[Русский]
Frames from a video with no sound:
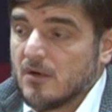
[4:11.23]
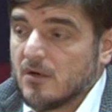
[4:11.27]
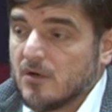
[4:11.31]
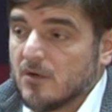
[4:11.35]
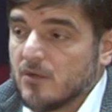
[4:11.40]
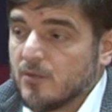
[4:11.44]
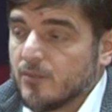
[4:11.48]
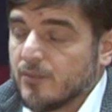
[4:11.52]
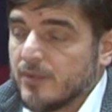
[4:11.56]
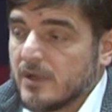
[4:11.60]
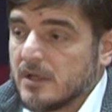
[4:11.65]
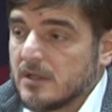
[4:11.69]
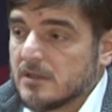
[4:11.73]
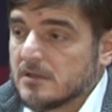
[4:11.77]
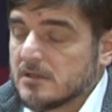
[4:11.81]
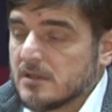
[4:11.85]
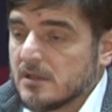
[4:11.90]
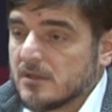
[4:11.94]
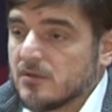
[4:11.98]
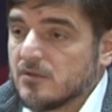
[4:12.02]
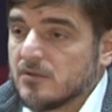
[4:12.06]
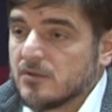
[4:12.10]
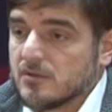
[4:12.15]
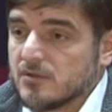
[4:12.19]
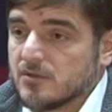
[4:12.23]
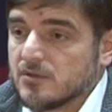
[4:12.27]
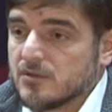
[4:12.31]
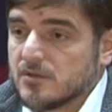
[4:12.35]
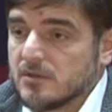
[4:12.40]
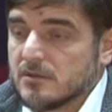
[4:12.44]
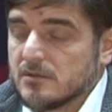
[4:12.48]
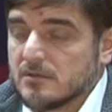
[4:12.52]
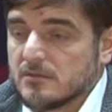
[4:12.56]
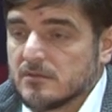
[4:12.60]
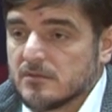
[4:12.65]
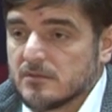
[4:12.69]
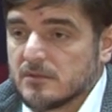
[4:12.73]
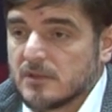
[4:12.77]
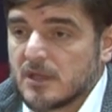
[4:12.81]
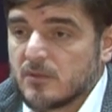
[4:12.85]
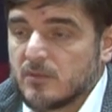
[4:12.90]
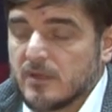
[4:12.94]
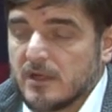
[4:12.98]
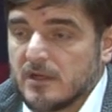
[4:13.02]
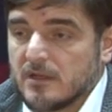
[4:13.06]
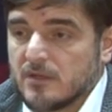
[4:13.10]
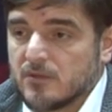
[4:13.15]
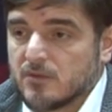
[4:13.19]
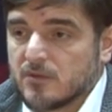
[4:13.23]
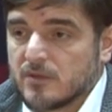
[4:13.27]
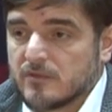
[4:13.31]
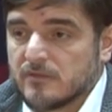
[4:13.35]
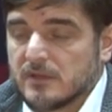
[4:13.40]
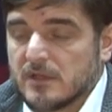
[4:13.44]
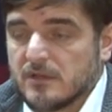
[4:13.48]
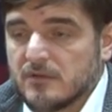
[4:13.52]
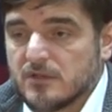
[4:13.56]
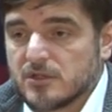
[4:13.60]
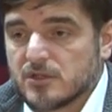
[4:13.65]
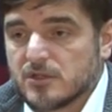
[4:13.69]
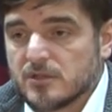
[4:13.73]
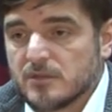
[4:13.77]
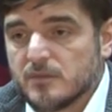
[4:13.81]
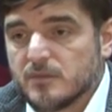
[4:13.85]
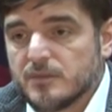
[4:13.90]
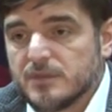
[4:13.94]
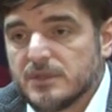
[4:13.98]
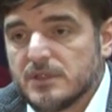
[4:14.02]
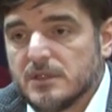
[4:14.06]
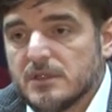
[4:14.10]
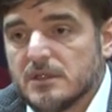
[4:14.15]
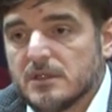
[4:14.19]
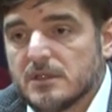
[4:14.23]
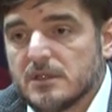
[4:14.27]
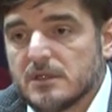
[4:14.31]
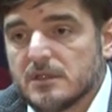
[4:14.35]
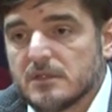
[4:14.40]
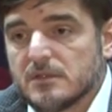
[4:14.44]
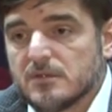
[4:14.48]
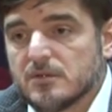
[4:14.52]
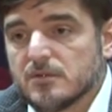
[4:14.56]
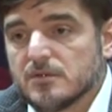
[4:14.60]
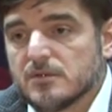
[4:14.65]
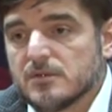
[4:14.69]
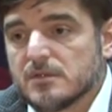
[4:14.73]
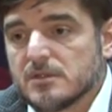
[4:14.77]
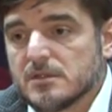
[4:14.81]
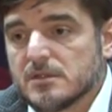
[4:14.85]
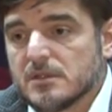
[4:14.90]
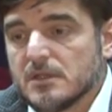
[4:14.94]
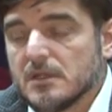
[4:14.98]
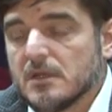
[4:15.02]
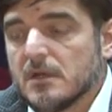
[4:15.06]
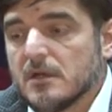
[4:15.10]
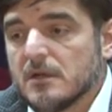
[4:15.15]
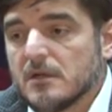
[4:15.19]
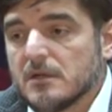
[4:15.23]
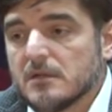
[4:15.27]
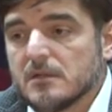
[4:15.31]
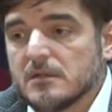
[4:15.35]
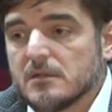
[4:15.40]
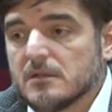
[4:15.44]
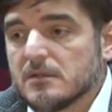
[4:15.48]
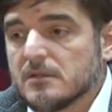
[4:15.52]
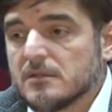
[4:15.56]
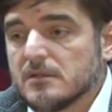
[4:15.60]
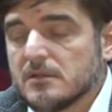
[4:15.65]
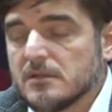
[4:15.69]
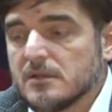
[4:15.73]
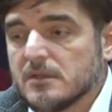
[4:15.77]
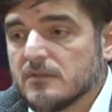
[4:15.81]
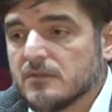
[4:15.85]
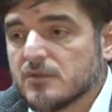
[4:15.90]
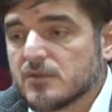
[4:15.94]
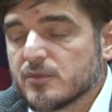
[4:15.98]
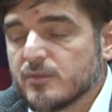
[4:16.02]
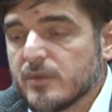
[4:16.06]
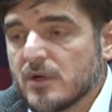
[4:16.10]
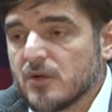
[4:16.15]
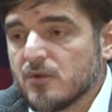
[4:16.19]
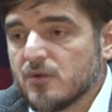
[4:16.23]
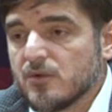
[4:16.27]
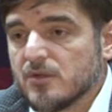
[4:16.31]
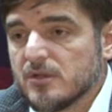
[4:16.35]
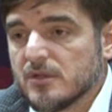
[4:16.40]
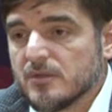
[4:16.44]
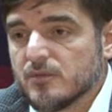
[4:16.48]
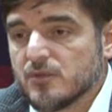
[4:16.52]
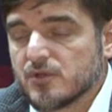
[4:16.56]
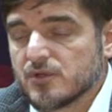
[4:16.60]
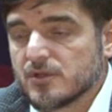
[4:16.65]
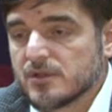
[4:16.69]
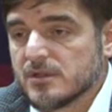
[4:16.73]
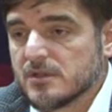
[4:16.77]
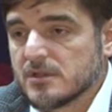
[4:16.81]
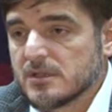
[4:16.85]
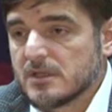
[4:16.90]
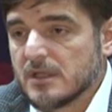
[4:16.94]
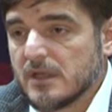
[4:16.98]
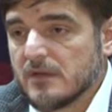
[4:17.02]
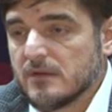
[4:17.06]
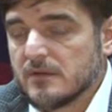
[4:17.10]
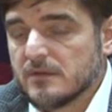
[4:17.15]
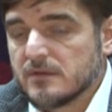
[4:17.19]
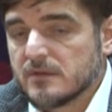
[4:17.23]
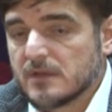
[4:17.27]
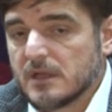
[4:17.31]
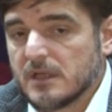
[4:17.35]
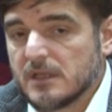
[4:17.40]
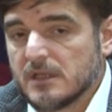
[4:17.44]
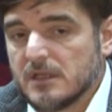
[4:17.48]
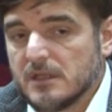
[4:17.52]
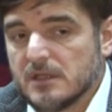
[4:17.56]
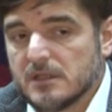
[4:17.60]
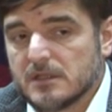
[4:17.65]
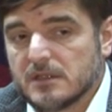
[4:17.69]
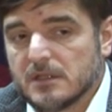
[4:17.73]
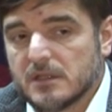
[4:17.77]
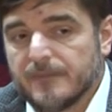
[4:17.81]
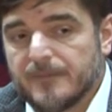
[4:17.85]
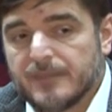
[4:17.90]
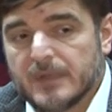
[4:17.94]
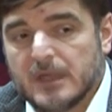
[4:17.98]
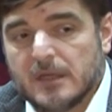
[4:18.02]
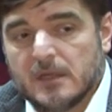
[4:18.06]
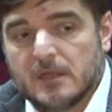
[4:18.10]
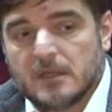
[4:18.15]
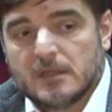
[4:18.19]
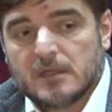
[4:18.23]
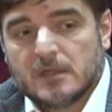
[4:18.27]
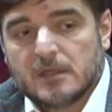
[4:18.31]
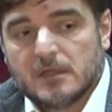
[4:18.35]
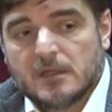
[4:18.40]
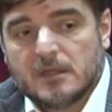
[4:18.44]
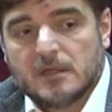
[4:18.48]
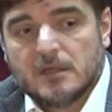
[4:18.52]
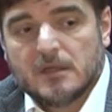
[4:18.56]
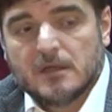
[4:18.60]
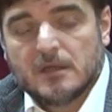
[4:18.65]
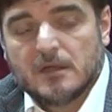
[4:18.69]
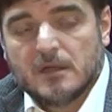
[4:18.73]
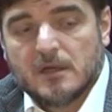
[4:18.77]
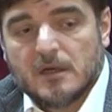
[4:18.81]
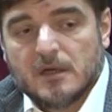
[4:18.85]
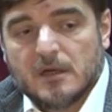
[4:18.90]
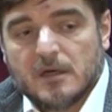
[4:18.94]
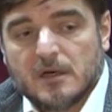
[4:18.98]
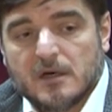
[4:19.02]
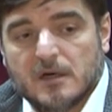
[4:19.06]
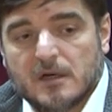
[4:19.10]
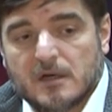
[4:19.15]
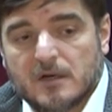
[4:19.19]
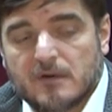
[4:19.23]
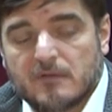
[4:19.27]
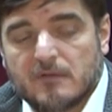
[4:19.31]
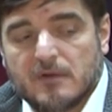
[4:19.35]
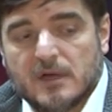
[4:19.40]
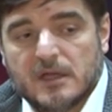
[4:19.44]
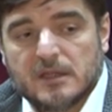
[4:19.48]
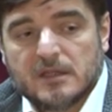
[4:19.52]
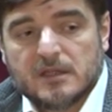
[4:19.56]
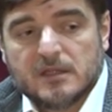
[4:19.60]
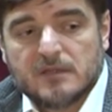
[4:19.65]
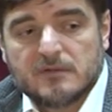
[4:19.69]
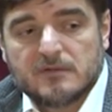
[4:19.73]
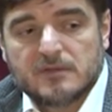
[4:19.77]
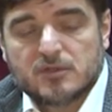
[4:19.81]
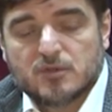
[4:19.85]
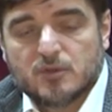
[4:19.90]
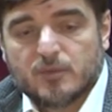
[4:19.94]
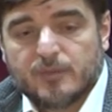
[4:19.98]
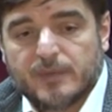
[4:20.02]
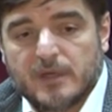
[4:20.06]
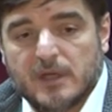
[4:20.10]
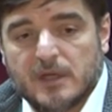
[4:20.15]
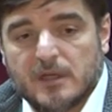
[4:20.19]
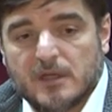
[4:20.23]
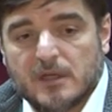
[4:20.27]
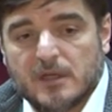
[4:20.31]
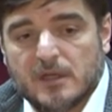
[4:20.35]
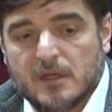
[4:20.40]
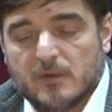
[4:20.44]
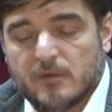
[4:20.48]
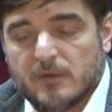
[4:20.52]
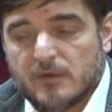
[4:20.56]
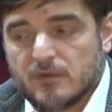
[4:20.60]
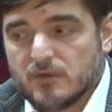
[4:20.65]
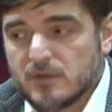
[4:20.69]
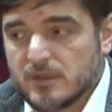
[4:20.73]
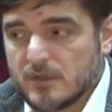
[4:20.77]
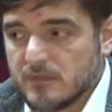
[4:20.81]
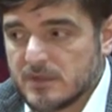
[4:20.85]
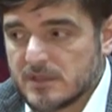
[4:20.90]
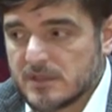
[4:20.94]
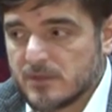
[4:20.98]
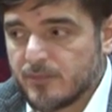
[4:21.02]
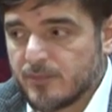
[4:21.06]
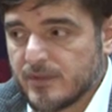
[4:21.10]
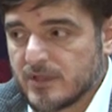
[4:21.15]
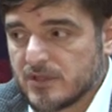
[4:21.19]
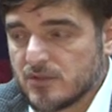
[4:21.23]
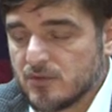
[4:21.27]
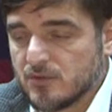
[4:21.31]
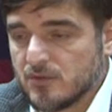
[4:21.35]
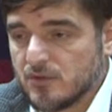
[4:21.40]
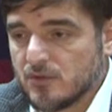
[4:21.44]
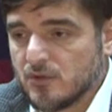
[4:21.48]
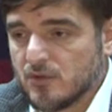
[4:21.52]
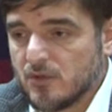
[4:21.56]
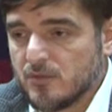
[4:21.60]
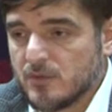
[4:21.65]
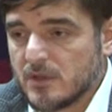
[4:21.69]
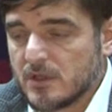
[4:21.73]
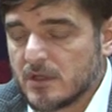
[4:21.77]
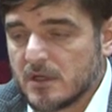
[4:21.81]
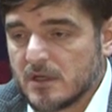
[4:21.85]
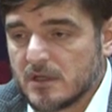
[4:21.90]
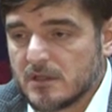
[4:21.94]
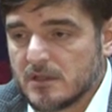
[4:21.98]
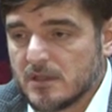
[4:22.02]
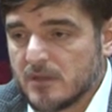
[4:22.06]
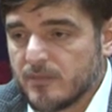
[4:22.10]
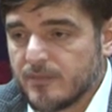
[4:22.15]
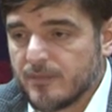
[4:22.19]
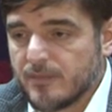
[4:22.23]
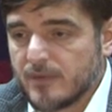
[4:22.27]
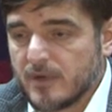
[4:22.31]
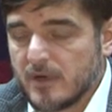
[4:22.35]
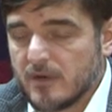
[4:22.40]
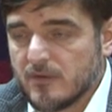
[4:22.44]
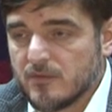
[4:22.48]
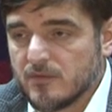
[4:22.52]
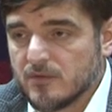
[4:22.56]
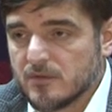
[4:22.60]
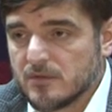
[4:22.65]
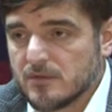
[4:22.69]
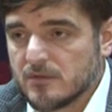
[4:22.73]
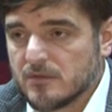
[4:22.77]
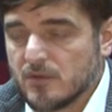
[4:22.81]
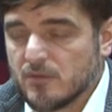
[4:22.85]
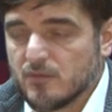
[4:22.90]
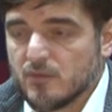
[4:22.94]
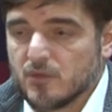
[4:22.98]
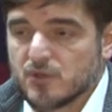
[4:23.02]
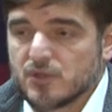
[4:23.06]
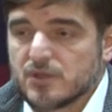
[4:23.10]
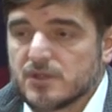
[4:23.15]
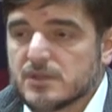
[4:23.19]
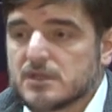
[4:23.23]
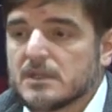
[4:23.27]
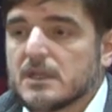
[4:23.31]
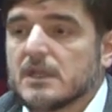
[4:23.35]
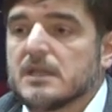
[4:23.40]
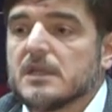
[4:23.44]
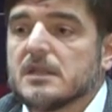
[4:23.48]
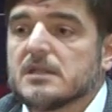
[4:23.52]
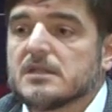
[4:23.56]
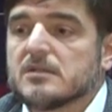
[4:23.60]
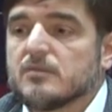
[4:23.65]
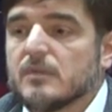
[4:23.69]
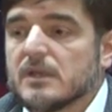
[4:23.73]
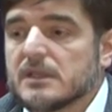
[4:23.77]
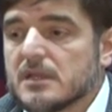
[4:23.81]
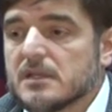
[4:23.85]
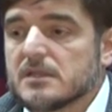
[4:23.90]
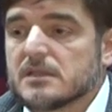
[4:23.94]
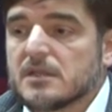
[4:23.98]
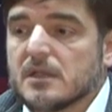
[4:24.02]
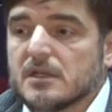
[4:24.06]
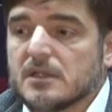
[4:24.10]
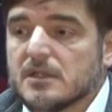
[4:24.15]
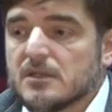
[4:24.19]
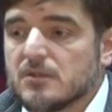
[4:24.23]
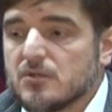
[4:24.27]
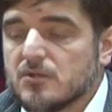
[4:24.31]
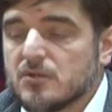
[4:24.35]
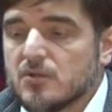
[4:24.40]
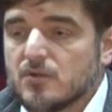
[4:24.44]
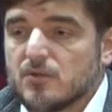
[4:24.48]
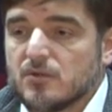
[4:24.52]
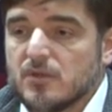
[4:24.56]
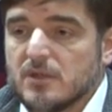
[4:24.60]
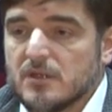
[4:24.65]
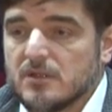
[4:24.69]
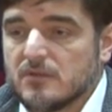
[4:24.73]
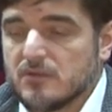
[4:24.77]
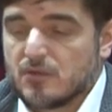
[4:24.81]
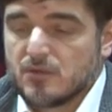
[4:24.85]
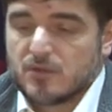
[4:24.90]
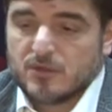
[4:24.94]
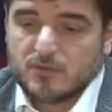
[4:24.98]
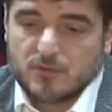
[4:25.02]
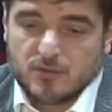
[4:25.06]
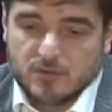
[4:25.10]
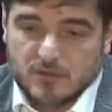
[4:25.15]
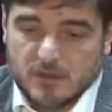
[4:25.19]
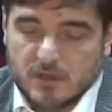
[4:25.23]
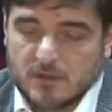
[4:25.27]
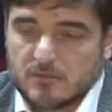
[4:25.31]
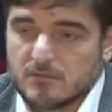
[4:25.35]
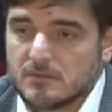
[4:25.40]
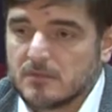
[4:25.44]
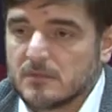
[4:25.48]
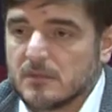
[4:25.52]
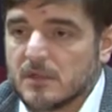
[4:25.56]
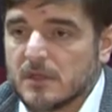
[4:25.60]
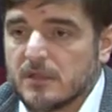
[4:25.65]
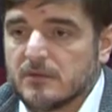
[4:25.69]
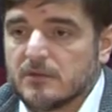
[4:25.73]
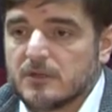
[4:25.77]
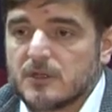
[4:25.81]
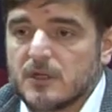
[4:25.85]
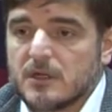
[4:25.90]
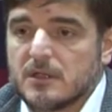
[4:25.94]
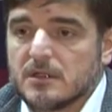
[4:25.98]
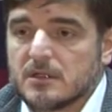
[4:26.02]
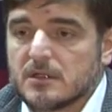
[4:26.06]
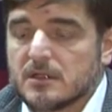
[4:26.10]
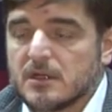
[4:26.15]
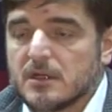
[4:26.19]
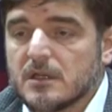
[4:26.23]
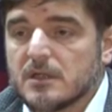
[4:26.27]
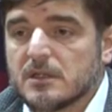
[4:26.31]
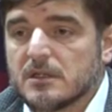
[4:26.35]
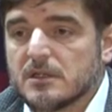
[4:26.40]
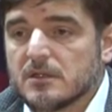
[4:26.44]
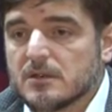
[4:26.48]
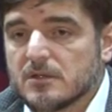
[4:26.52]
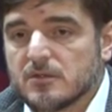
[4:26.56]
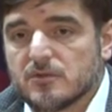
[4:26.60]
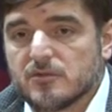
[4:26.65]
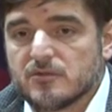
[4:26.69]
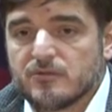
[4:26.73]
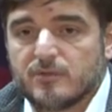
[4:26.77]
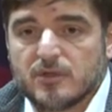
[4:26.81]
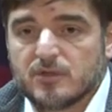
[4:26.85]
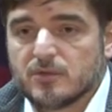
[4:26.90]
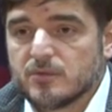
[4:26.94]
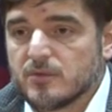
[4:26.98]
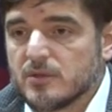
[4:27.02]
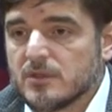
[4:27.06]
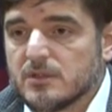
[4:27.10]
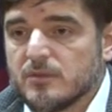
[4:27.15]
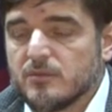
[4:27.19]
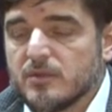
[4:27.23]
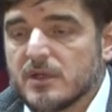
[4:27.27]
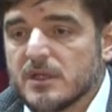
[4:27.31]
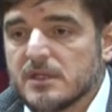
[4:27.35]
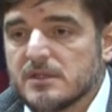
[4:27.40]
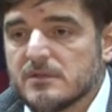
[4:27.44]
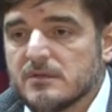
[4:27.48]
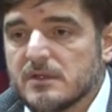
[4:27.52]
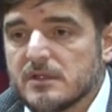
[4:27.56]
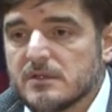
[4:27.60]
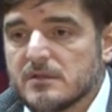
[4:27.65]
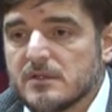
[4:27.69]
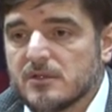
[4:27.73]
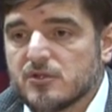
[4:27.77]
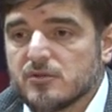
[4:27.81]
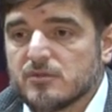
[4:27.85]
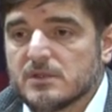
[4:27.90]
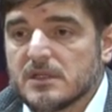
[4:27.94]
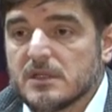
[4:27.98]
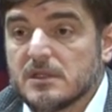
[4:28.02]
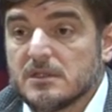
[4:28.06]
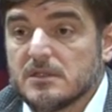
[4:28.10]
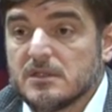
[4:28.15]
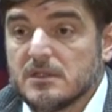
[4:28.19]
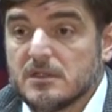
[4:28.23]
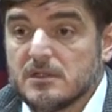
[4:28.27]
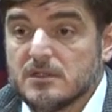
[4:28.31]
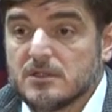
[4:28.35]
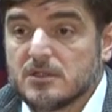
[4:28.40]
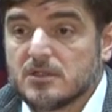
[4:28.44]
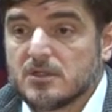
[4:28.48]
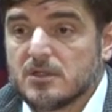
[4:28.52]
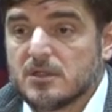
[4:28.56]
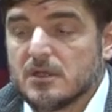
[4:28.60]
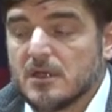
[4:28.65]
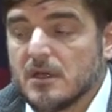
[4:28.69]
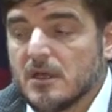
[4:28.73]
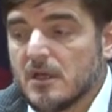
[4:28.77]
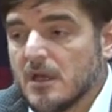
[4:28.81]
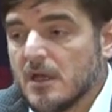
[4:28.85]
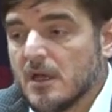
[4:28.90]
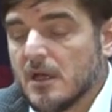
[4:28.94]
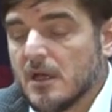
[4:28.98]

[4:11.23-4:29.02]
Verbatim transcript: он парень с такой очень нормальной, уравновешенной психикой, то есть и э, его спокойно можно ставить в какие-то такие рваные выступления, я имею в виду там на запасной номер, когда прям вот он может стоять, смотреть, как едут другие, вдруг ему там главный тренер крикнет, то есть вперед иди переодевайся, в следующем заезде едешь ты.